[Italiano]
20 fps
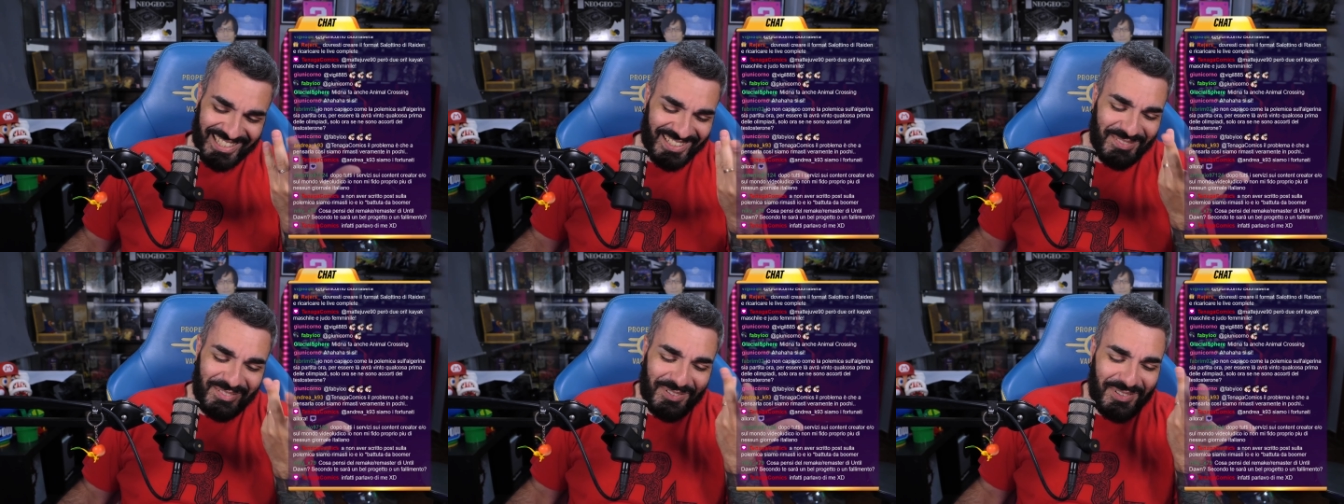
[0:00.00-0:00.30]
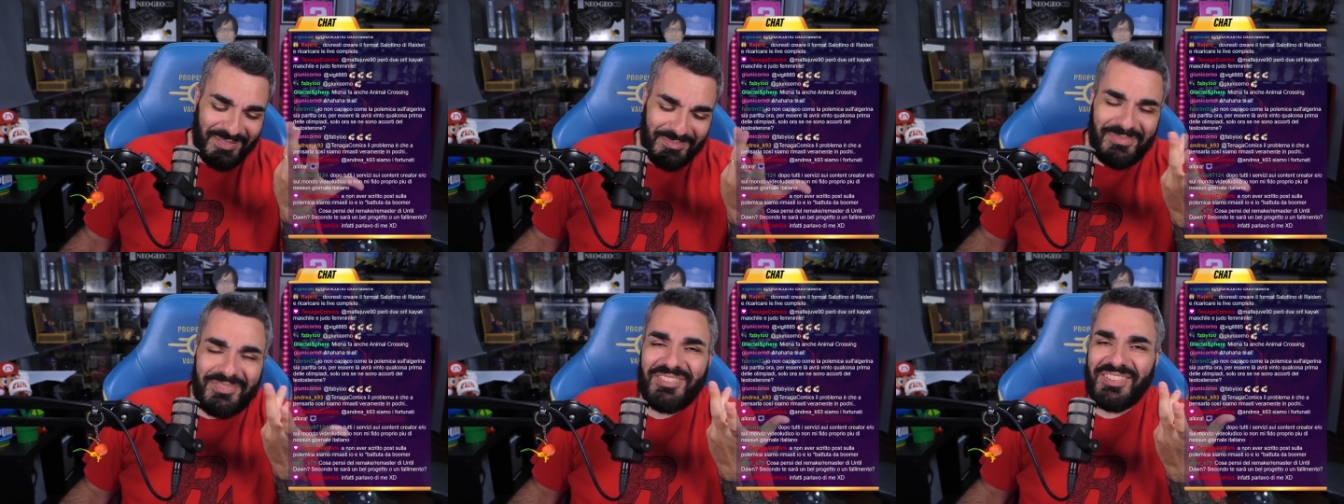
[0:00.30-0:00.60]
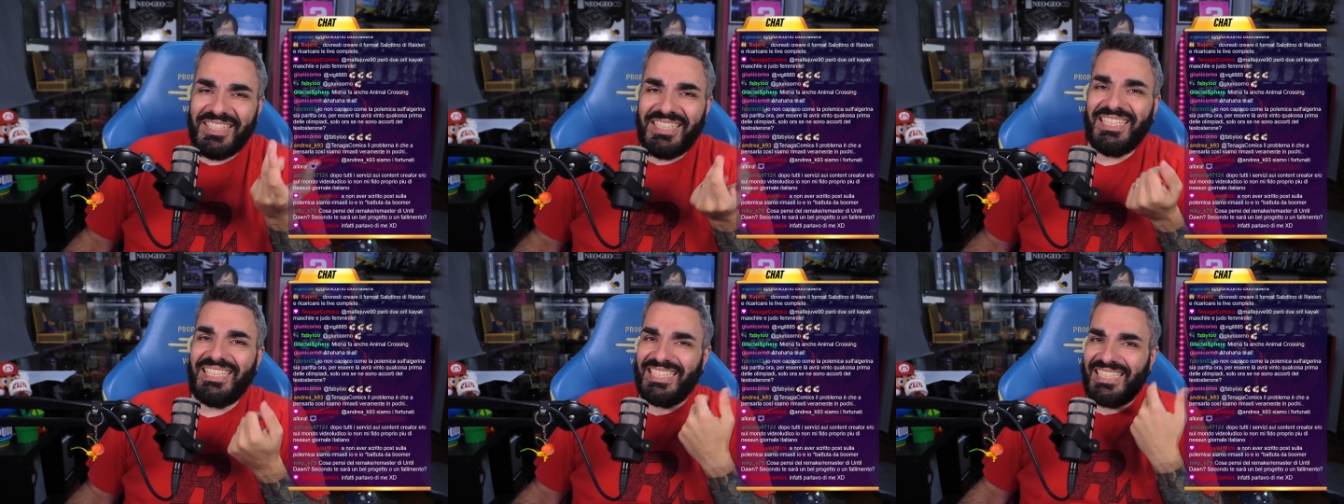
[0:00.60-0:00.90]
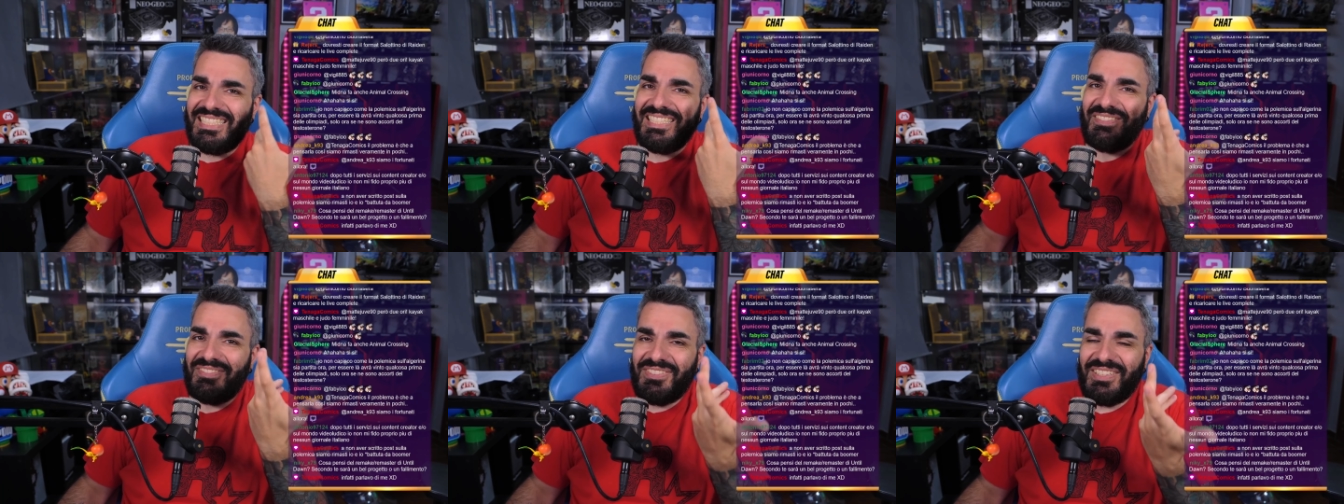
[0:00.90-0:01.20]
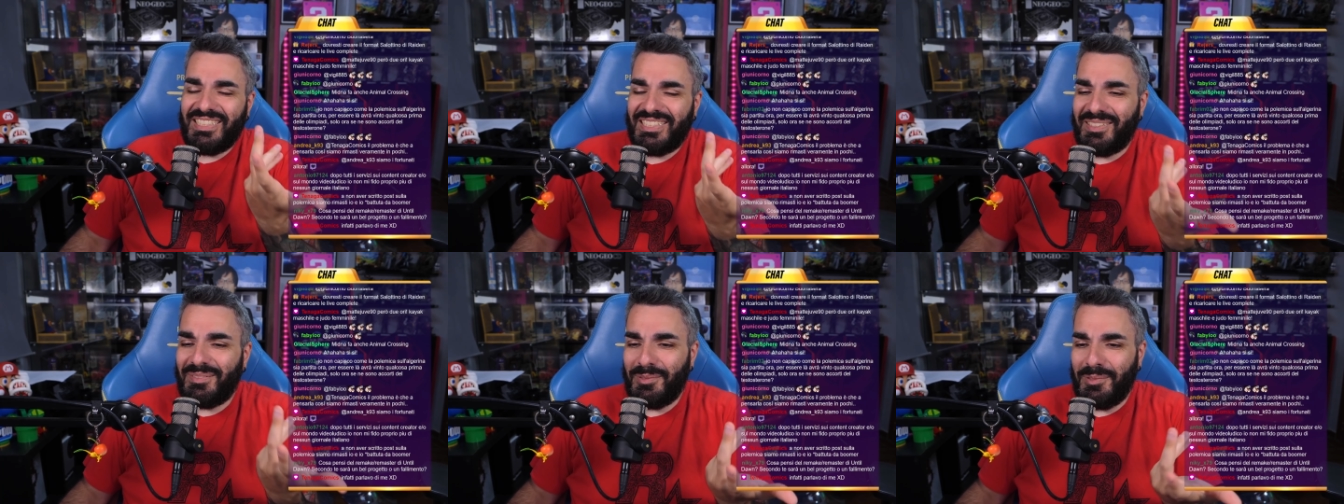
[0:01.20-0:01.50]
mi, fa, mi fa ridere, si è
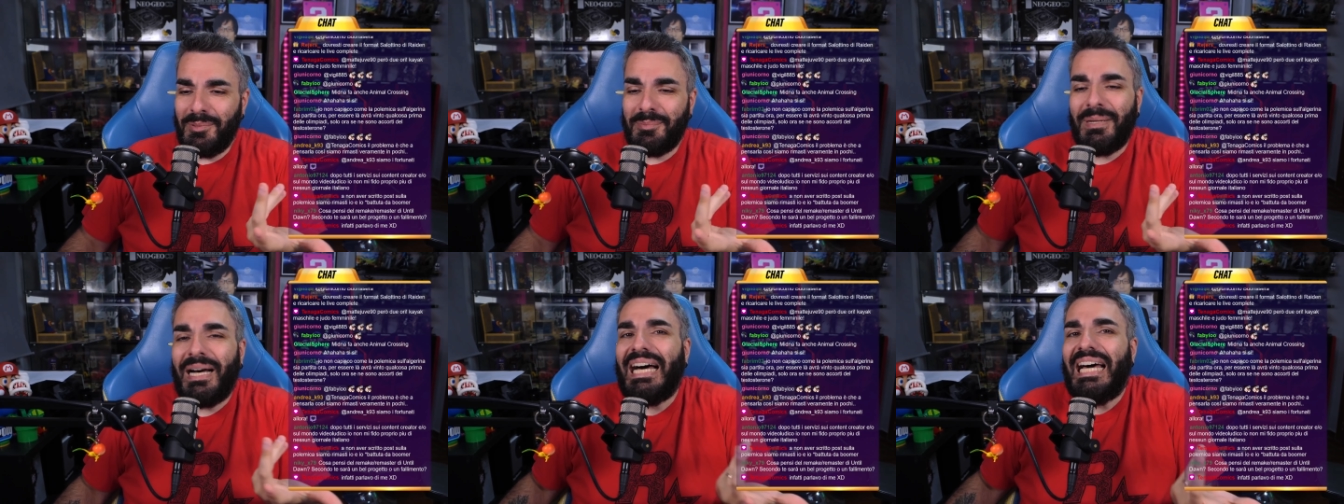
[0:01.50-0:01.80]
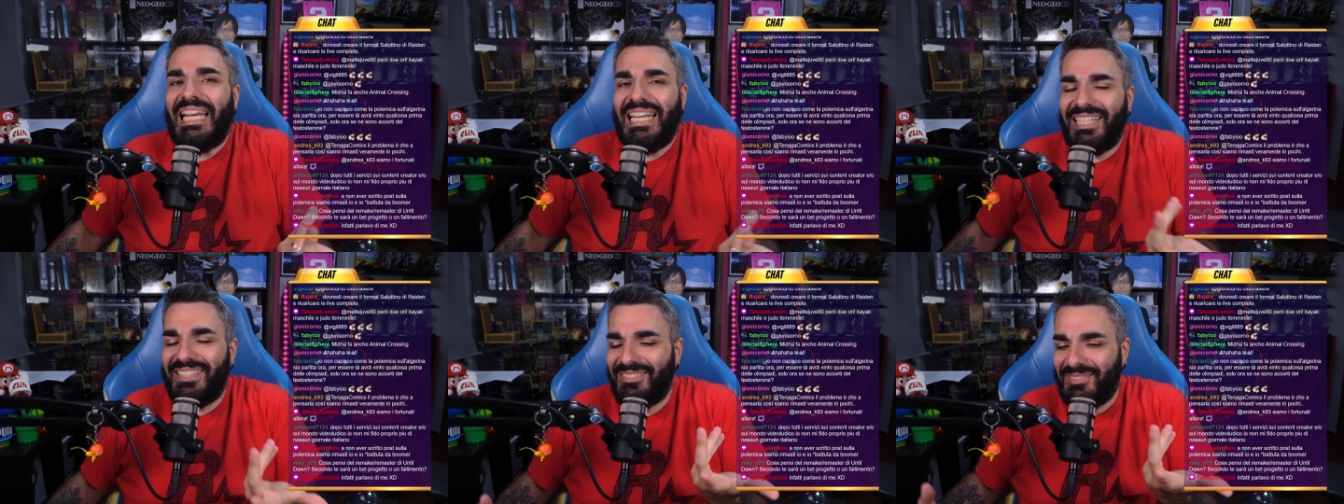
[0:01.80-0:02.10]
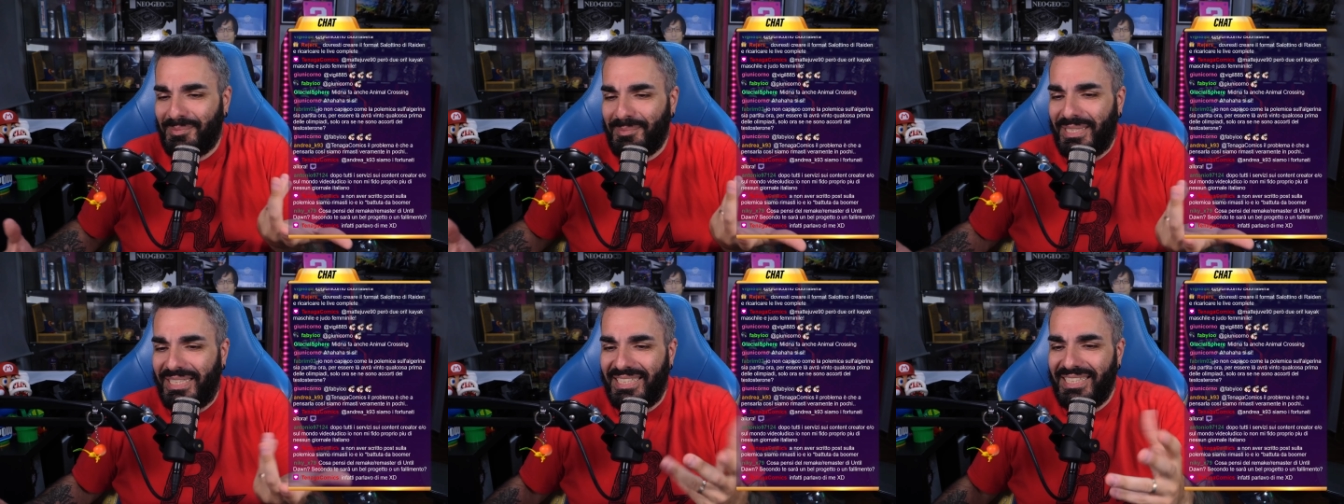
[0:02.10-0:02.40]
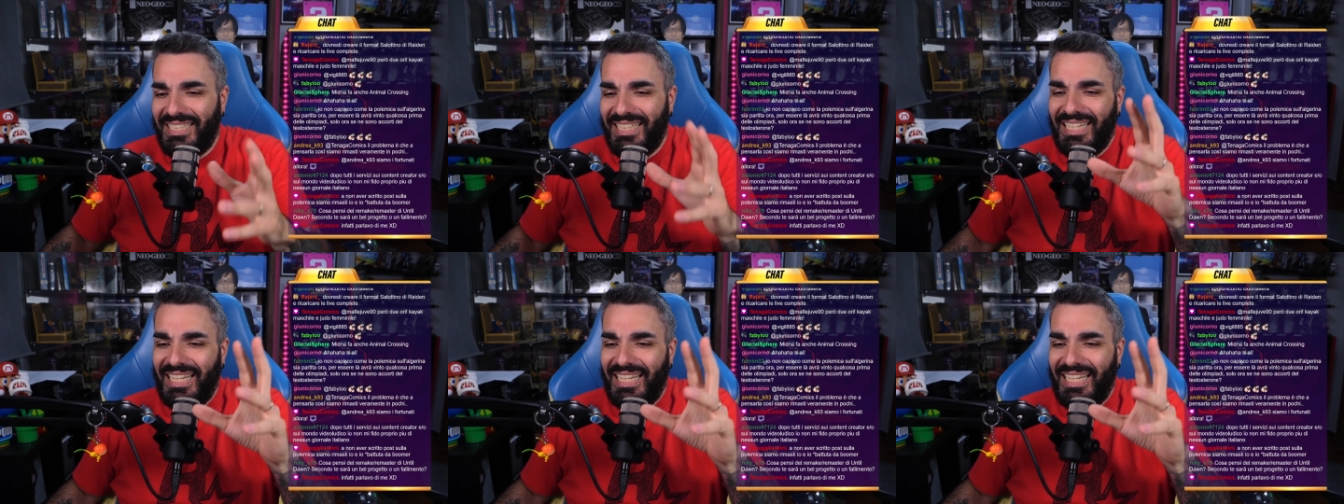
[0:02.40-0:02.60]
fatto proprio male. Vabbè.